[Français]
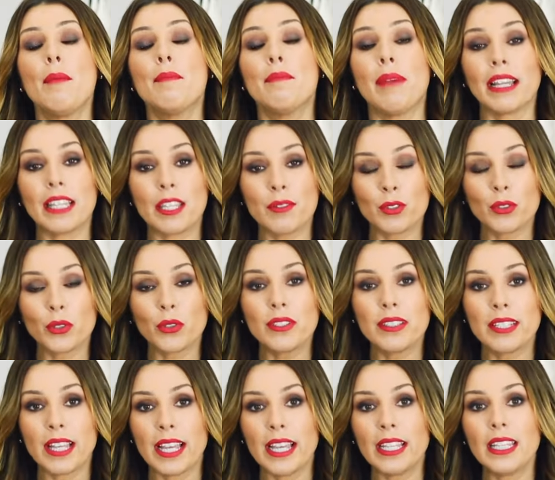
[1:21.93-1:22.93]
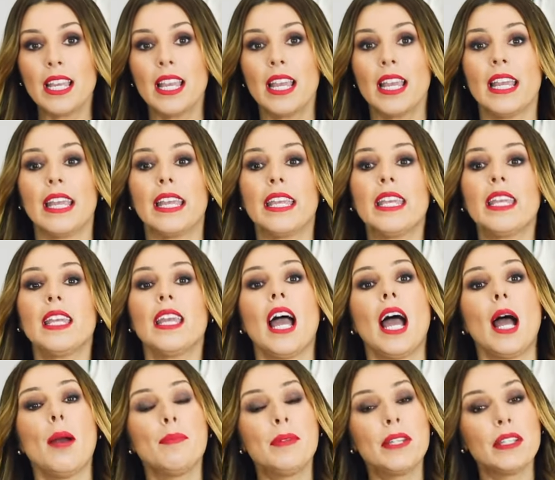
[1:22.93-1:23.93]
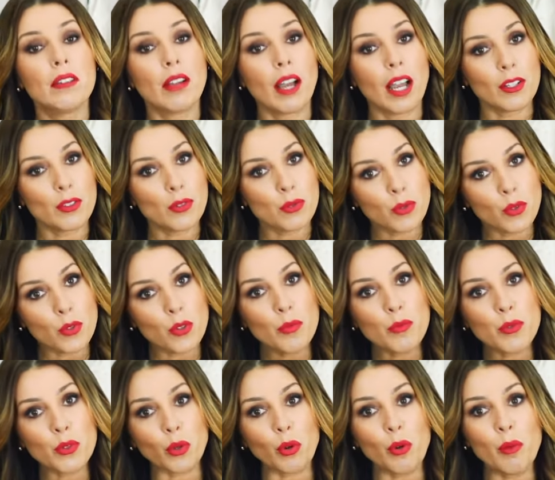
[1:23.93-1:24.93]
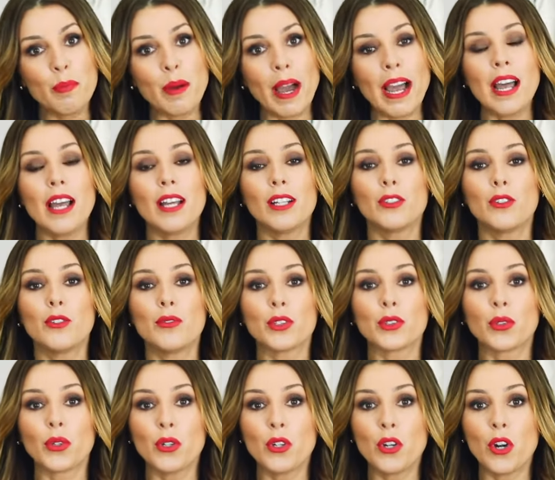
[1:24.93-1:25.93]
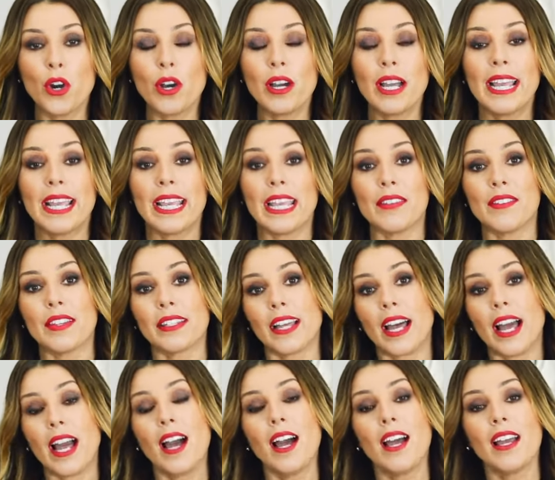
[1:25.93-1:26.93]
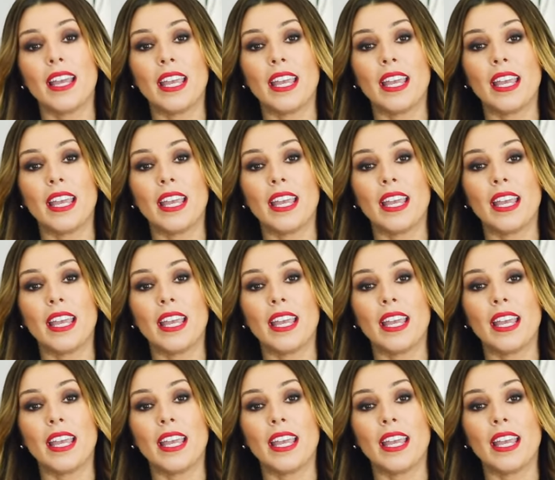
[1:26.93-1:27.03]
marquer votre taille et appliquera du volume sur le bas de votre corps et viendra